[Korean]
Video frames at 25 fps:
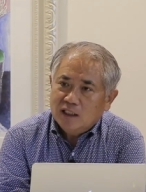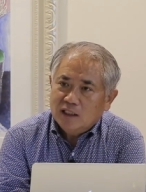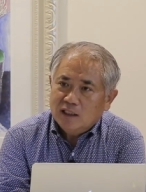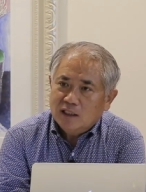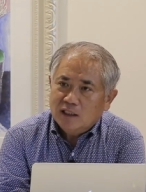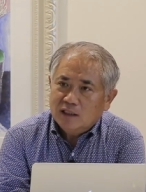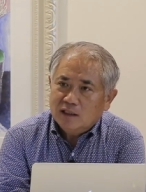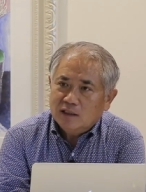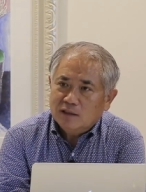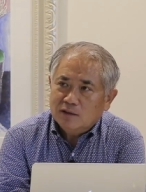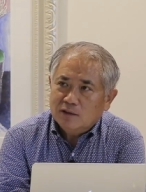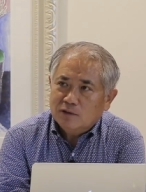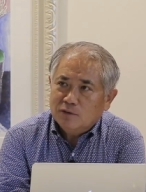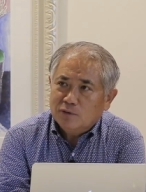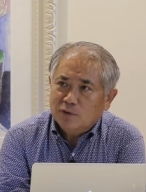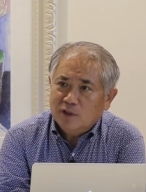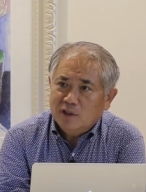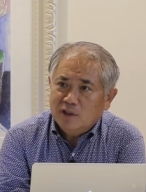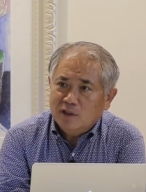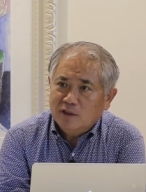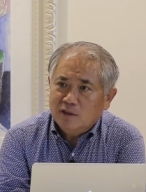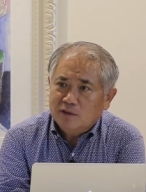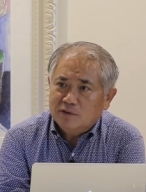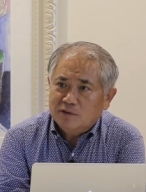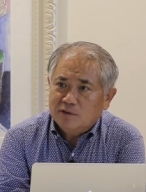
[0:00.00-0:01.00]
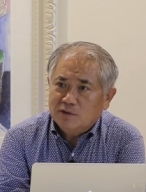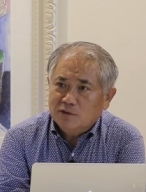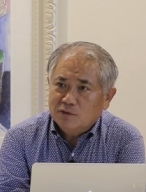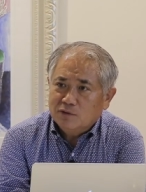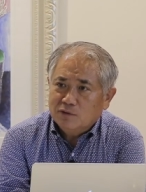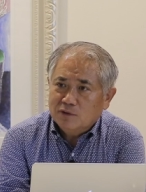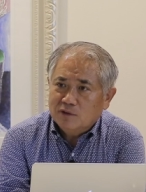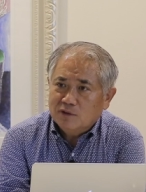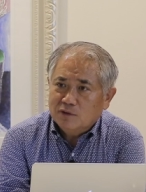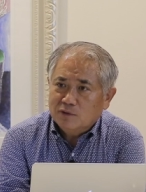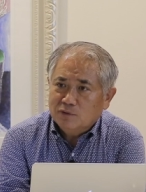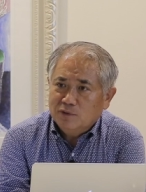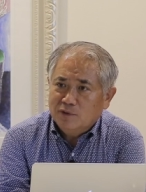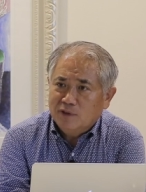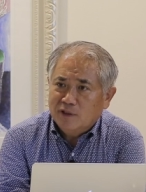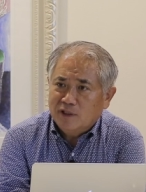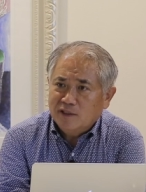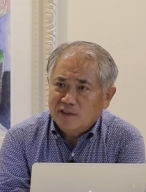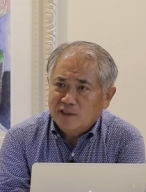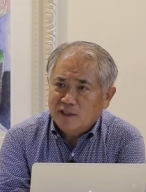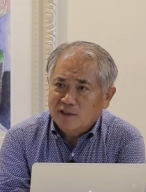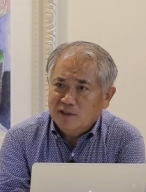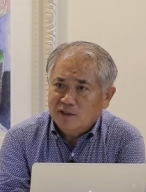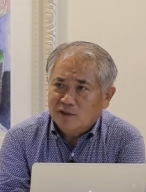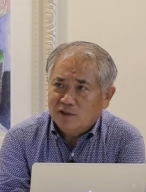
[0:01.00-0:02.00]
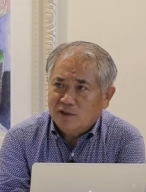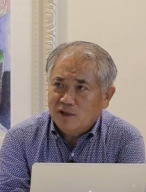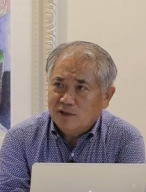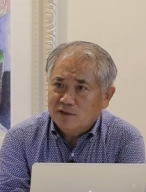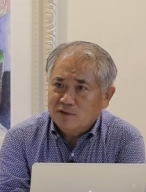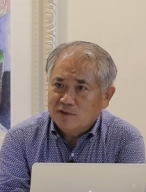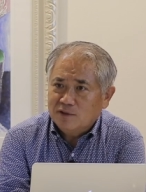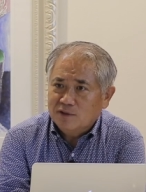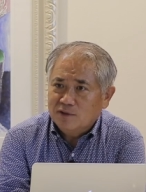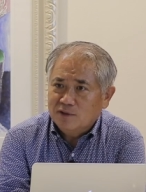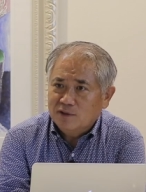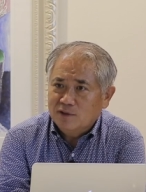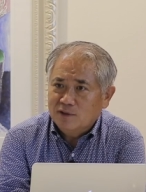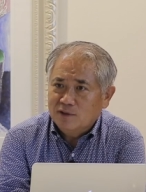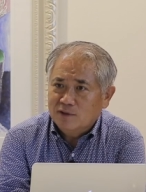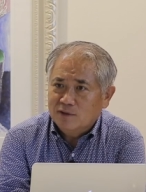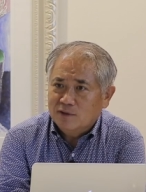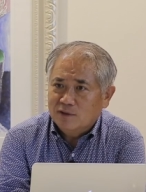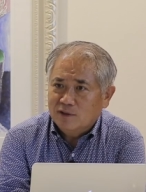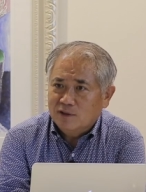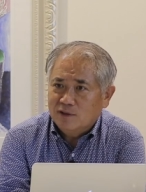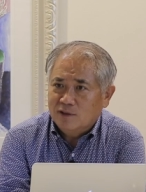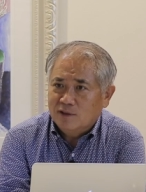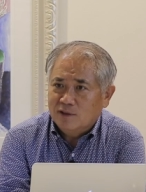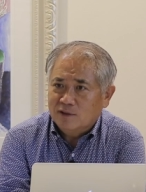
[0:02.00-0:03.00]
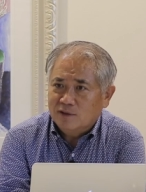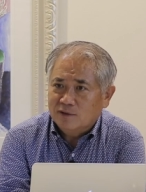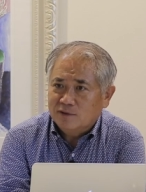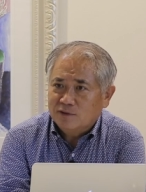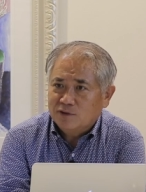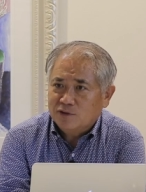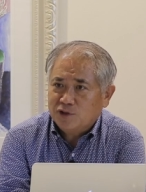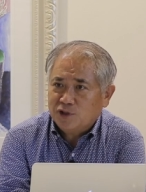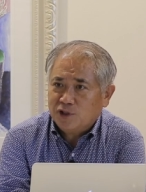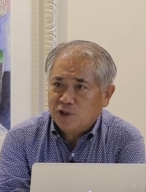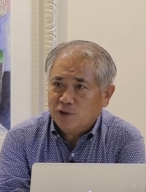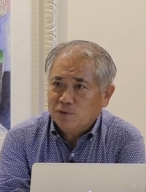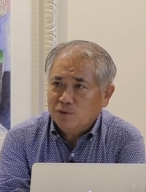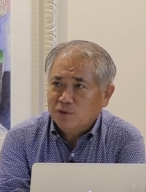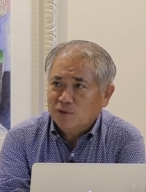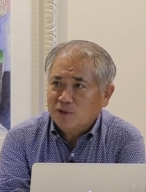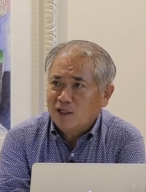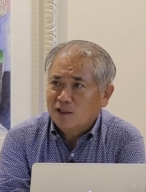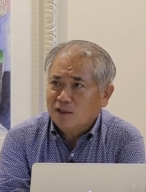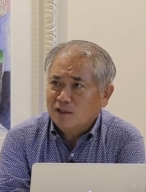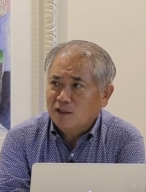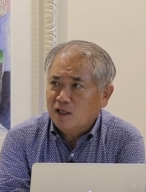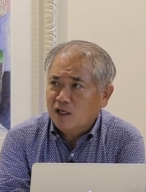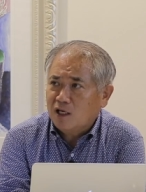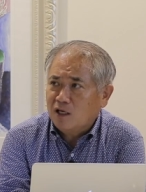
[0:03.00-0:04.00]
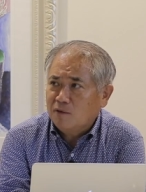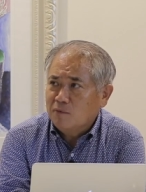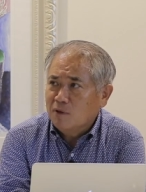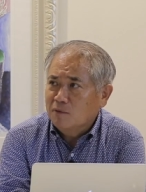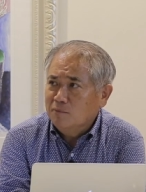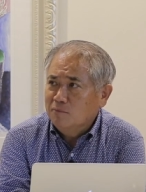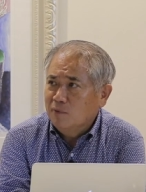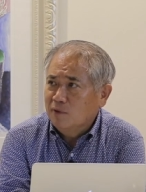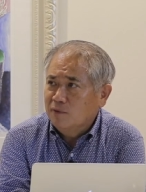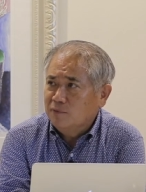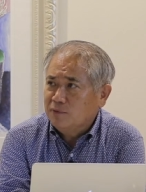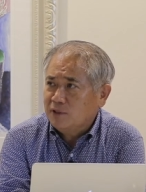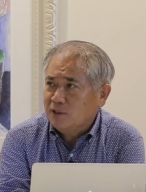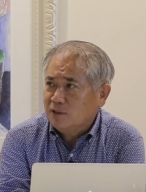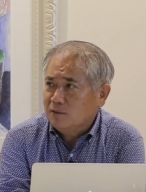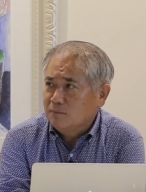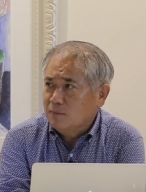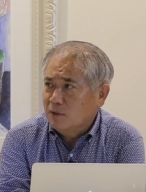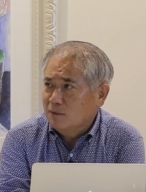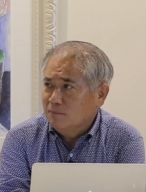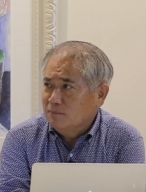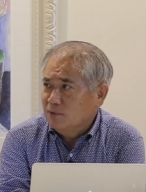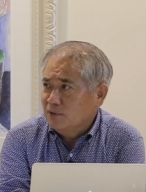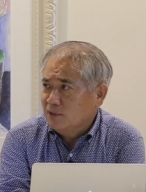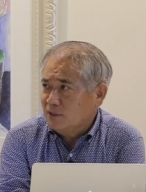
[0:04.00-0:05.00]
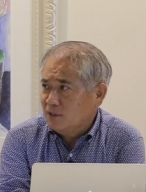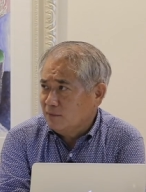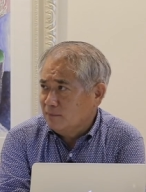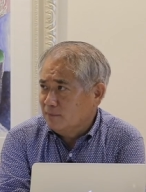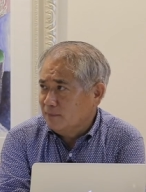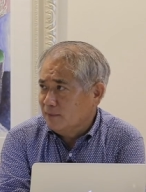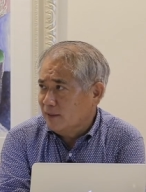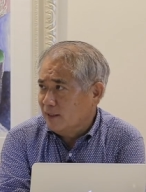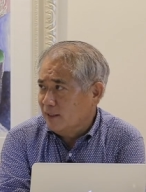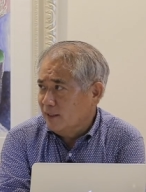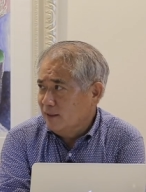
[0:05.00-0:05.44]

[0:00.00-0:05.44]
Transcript: 아, 우리 후원 회장님께서 예, 최고 단계의 멤버십,